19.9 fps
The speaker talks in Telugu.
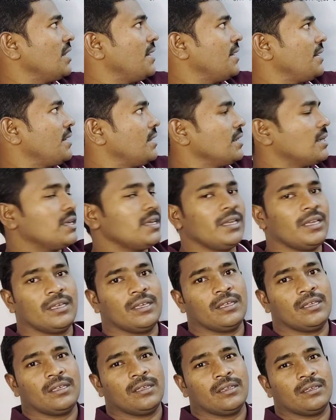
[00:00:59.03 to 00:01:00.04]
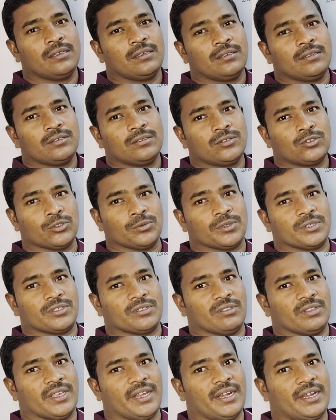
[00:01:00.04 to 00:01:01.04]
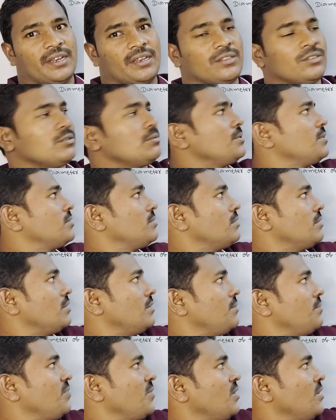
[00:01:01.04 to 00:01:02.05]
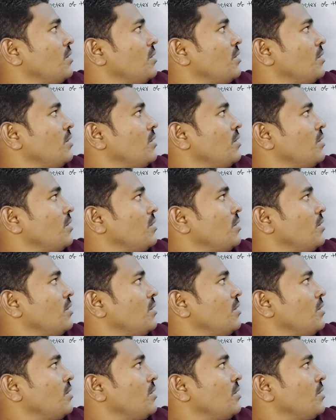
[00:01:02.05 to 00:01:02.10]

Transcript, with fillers: ఎయిటీన్కి చూపిస్తుంది ఎయిటీన్ చూపిస్తుంది